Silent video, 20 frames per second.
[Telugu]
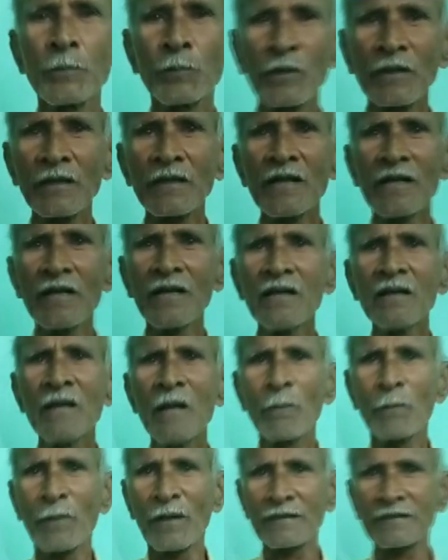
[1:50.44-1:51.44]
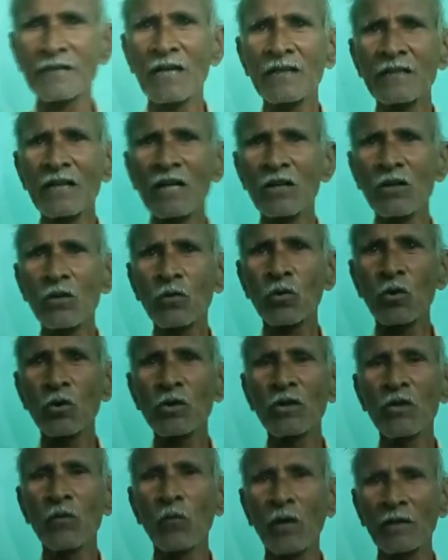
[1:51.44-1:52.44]
ఇప్పటికే ప్రసాదానం
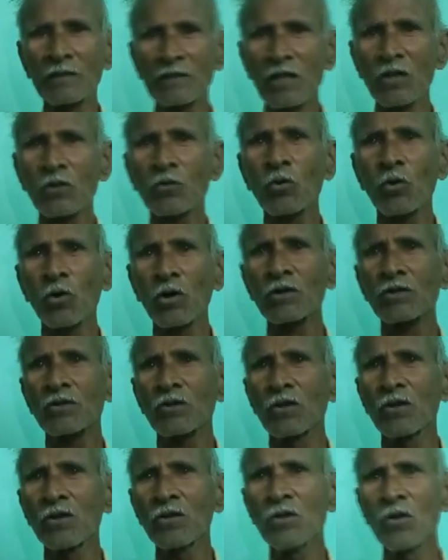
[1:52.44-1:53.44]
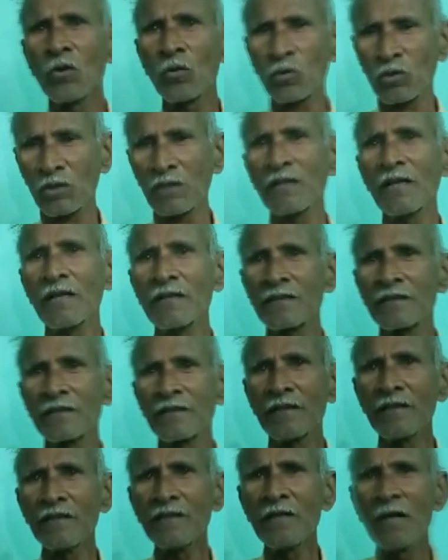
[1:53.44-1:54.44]
కొన్ని వందల కోట్లు వృధా
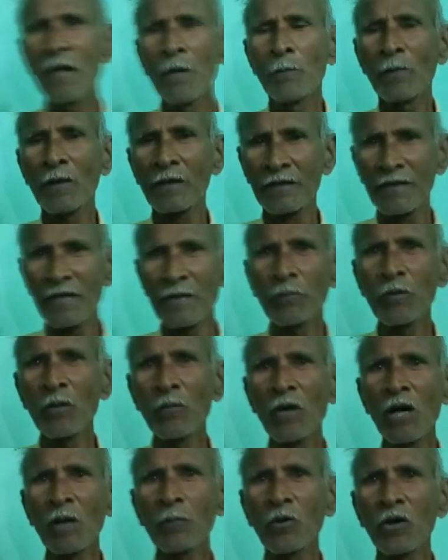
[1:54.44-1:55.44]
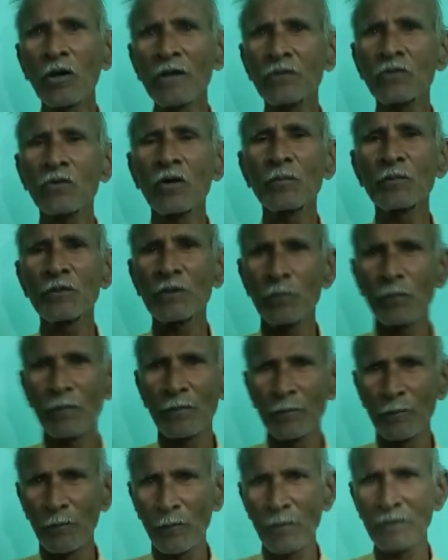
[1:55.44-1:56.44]
అయింది మరి రేపు మాపో ఇంకో
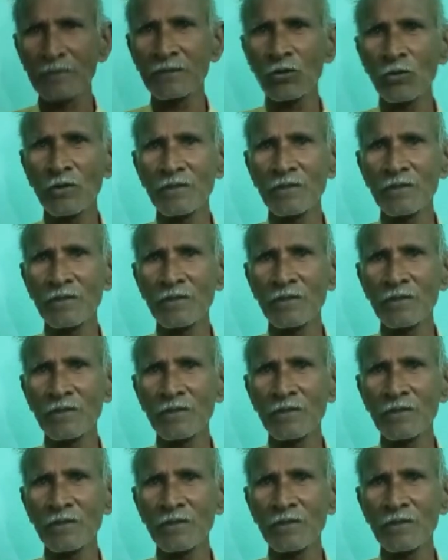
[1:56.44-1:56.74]
మంత్రి